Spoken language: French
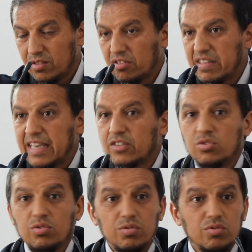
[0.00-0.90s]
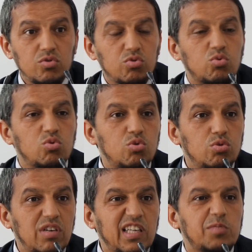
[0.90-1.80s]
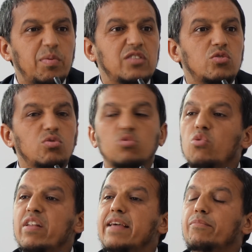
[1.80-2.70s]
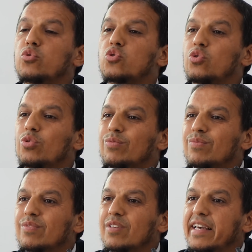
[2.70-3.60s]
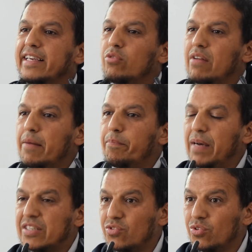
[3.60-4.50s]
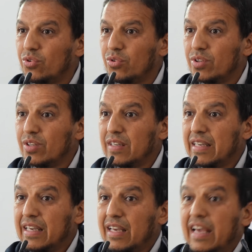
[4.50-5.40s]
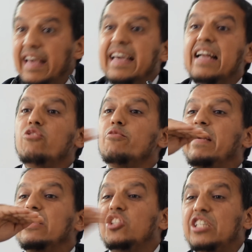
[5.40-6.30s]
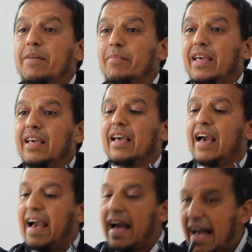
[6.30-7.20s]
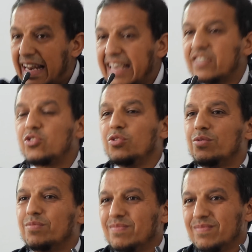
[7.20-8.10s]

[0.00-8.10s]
Nos réactions sont toujours l'expression de l'émotion et de la passion, et elles ne mènent jamais à l'action.